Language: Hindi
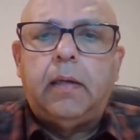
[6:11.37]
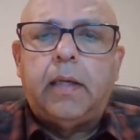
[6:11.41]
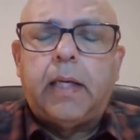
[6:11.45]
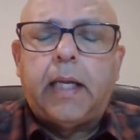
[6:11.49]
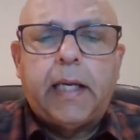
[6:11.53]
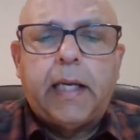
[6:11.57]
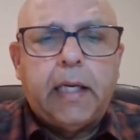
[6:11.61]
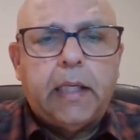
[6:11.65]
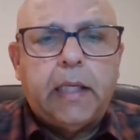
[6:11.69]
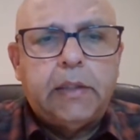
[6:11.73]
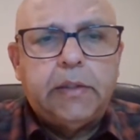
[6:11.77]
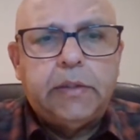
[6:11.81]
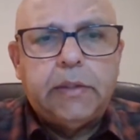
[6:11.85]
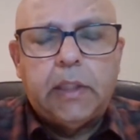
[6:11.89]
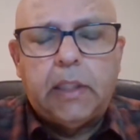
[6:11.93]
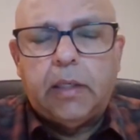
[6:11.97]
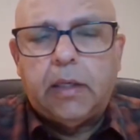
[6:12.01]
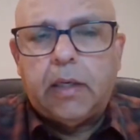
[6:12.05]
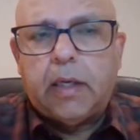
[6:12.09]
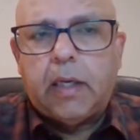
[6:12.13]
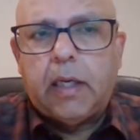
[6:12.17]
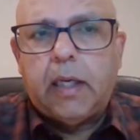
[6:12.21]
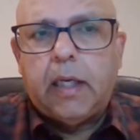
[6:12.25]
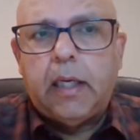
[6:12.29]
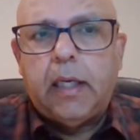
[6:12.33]
रैकेट चल
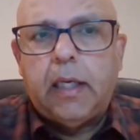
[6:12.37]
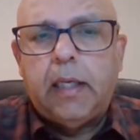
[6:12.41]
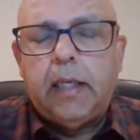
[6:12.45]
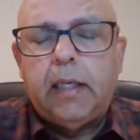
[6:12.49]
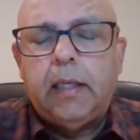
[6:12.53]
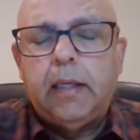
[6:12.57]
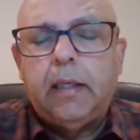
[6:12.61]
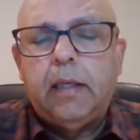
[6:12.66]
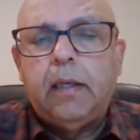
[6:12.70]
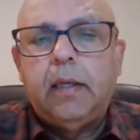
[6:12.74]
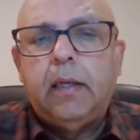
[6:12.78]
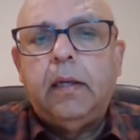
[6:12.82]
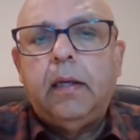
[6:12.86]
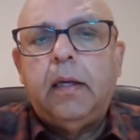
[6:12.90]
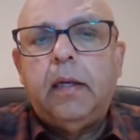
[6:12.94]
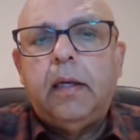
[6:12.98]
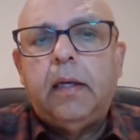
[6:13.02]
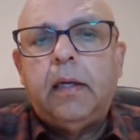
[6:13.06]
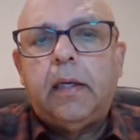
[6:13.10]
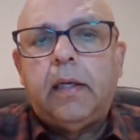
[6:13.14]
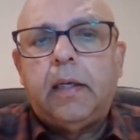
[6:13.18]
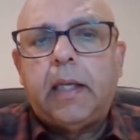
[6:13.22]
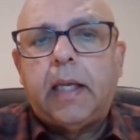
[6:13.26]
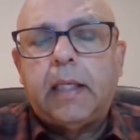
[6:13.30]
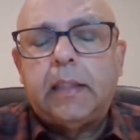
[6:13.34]
रहा है
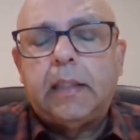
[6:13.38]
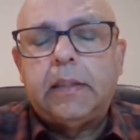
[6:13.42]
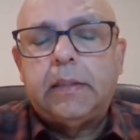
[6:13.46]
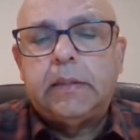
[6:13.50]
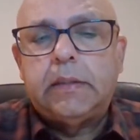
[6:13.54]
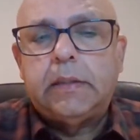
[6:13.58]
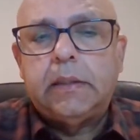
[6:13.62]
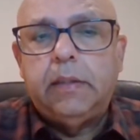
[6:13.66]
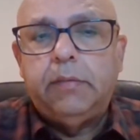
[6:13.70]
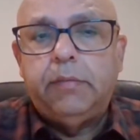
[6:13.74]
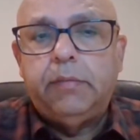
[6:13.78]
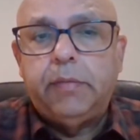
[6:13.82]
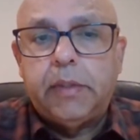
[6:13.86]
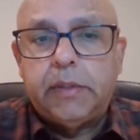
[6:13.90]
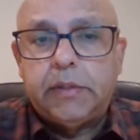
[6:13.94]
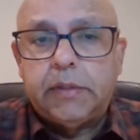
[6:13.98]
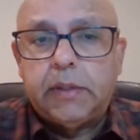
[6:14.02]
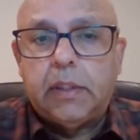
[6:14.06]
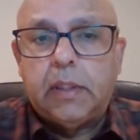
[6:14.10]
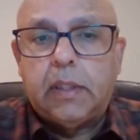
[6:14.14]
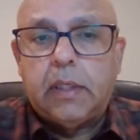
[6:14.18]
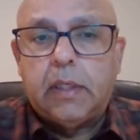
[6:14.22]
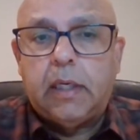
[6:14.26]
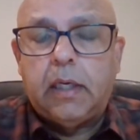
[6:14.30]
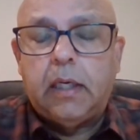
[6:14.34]
टैक्स
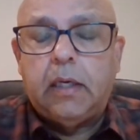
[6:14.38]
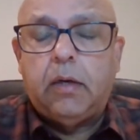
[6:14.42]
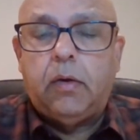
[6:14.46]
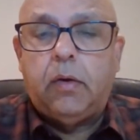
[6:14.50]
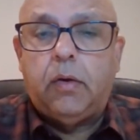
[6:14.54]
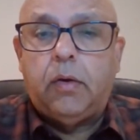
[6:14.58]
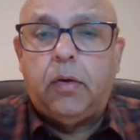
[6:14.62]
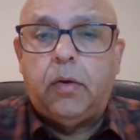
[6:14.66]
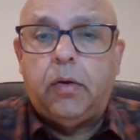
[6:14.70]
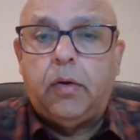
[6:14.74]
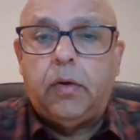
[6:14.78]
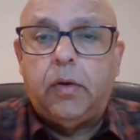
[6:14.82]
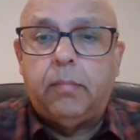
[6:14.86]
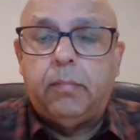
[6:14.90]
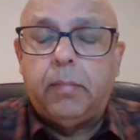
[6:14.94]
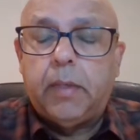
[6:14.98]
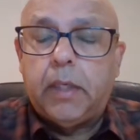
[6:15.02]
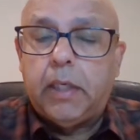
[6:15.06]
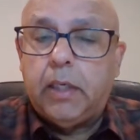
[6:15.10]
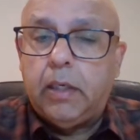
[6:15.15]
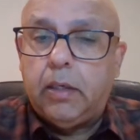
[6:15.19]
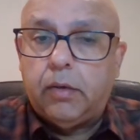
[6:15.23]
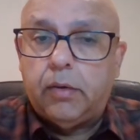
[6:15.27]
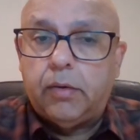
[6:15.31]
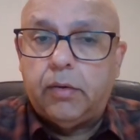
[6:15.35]
इवेजन का और
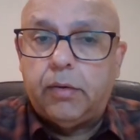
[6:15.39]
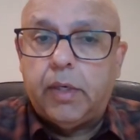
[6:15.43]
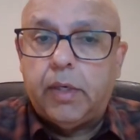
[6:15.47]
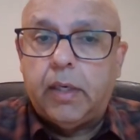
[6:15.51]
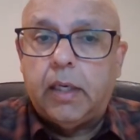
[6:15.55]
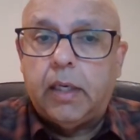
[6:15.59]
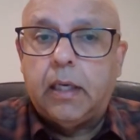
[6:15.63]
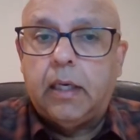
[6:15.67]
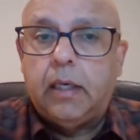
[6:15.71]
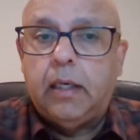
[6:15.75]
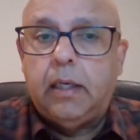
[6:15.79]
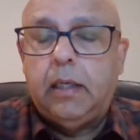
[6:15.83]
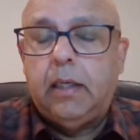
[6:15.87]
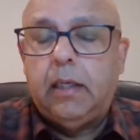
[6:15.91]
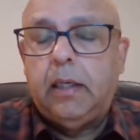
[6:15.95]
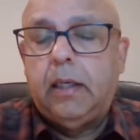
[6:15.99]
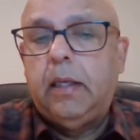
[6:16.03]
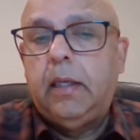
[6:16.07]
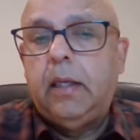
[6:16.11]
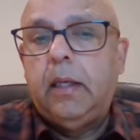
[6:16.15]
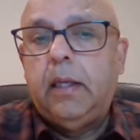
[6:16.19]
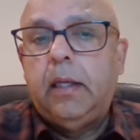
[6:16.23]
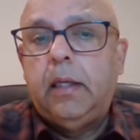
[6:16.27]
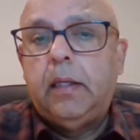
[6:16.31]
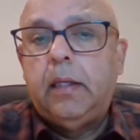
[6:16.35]
मनी लॉन्ड्रिंग का
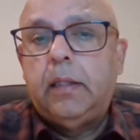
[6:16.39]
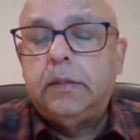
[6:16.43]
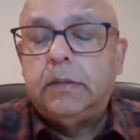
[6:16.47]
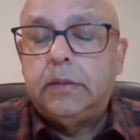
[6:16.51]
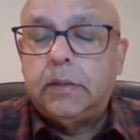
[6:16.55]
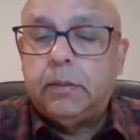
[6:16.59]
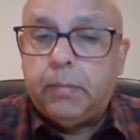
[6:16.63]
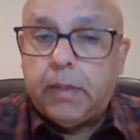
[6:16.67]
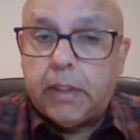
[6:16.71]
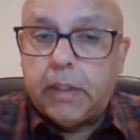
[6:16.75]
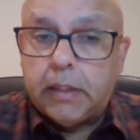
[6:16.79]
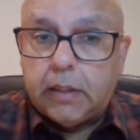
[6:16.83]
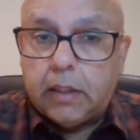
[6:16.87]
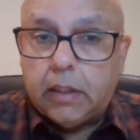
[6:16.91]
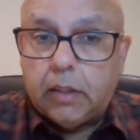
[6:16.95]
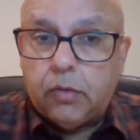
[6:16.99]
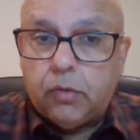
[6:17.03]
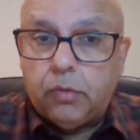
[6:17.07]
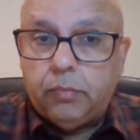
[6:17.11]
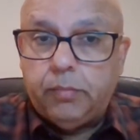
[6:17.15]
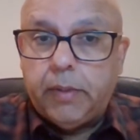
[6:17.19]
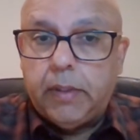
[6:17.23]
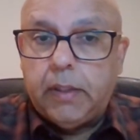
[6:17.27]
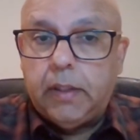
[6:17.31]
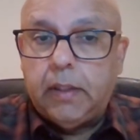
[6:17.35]
जमात
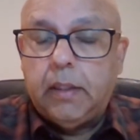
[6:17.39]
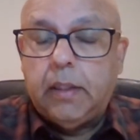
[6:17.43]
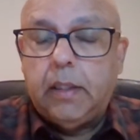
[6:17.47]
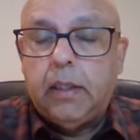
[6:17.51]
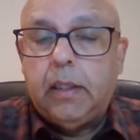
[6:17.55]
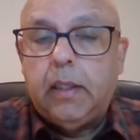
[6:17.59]
खानों में